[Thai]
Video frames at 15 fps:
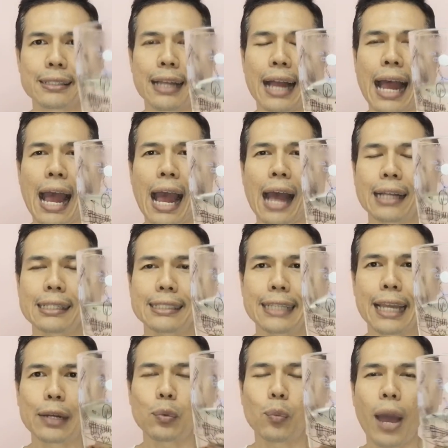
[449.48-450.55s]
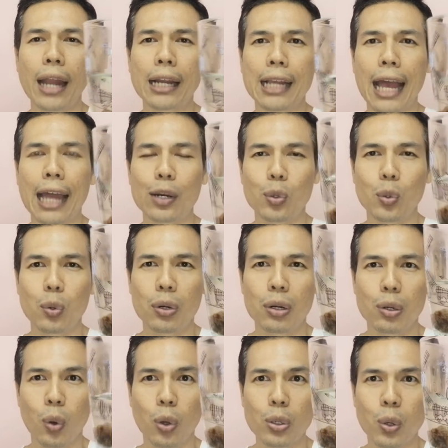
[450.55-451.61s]
อ่าเจ็ดวันครับ
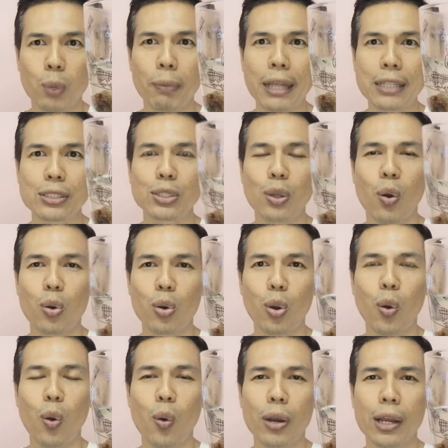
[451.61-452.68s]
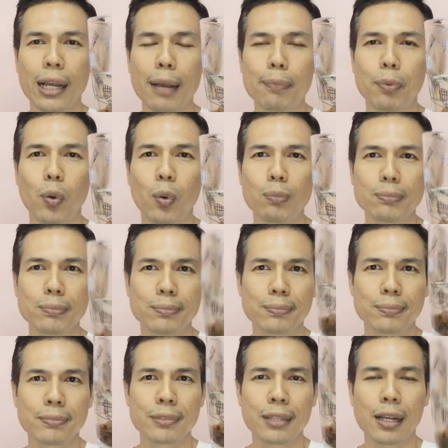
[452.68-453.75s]
ลดลงไปสองโลเลยครับผม
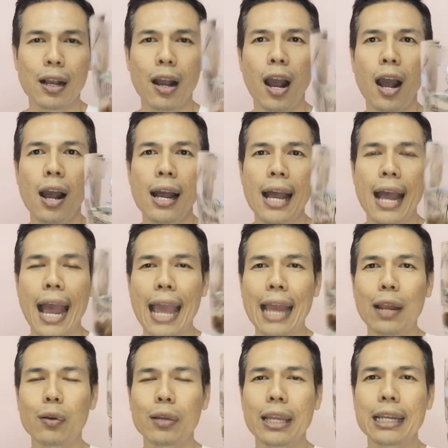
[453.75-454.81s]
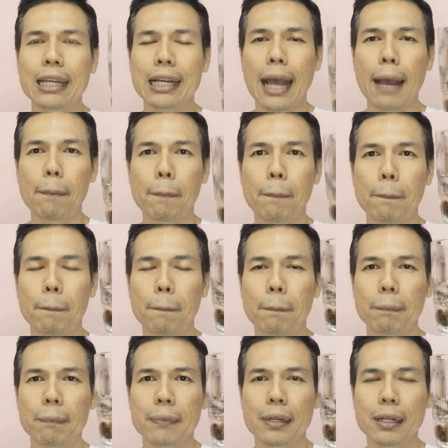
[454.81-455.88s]
ก็ให้เรากินนะครับ
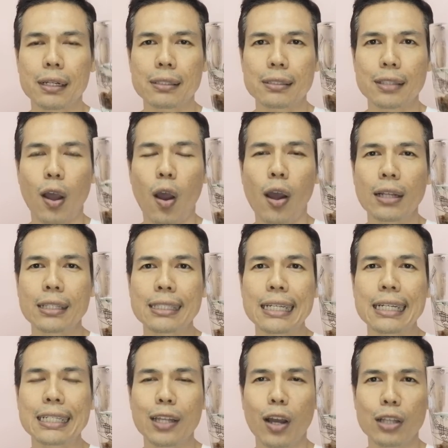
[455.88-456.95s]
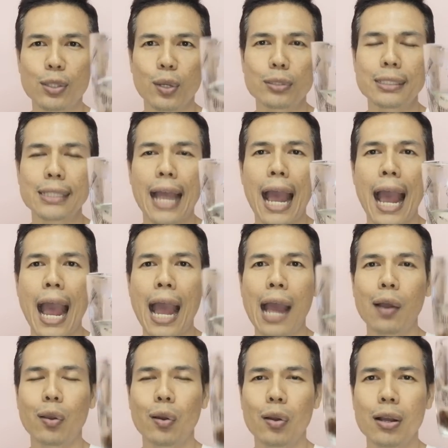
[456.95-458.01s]
ตอนตื่นนอนตอนเช้า
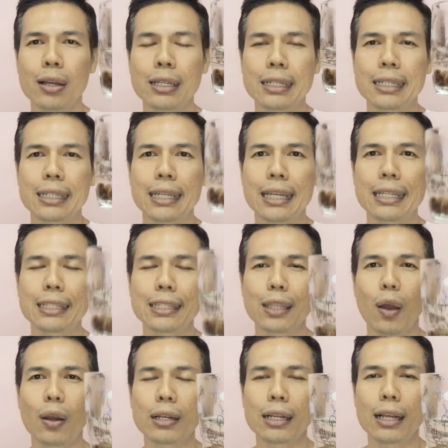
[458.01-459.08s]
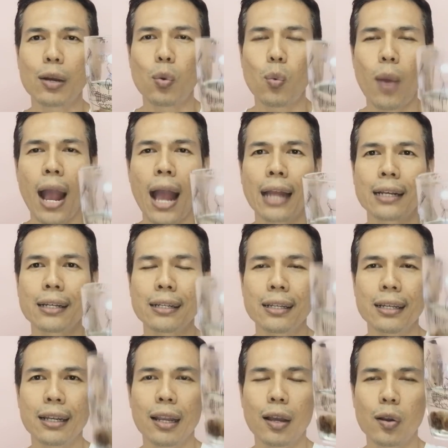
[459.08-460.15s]
แล้วก็กินตอนกลางวัน
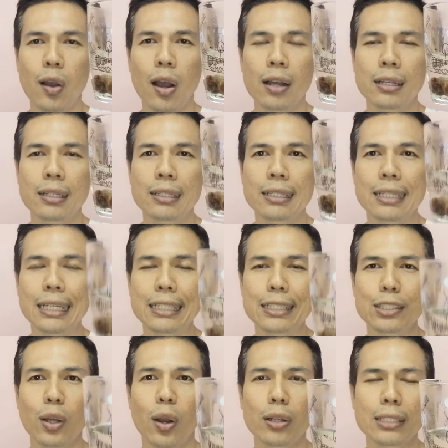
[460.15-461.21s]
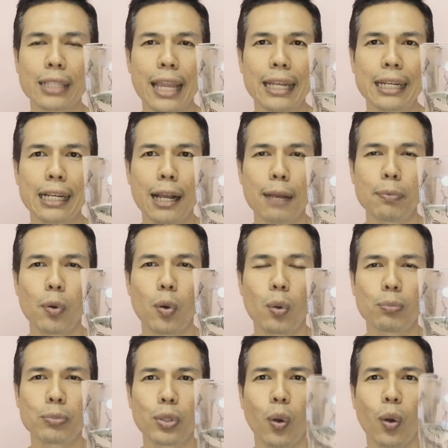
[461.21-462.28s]
แล้วก็กินตอนเย็นครับผ
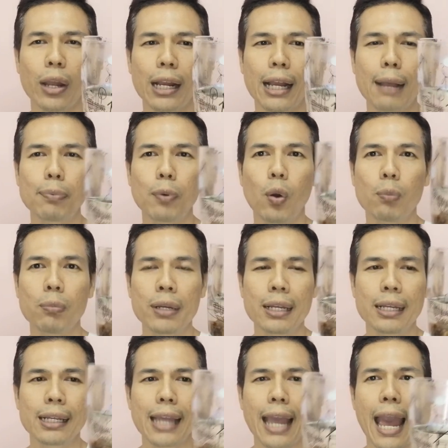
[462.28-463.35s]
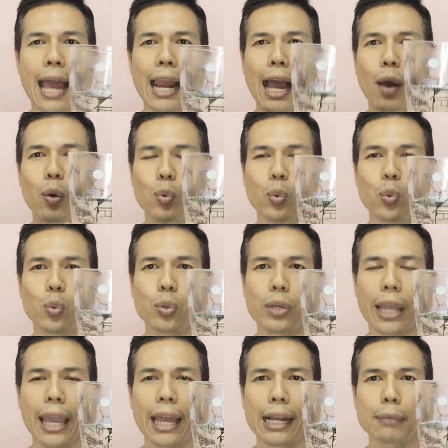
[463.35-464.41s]
มโดยนะครับผมแค่เราลูกลูก
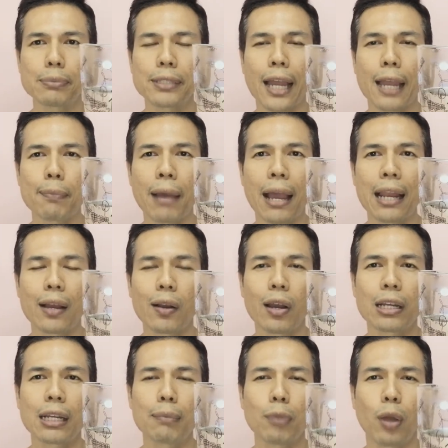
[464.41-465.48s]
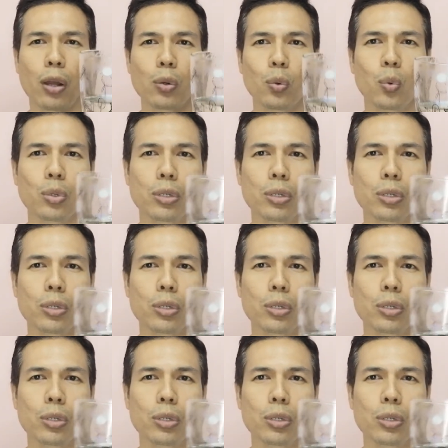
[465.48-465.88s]
เกดครับใส่ไปแล้วก็น้ำร้อนอุ่น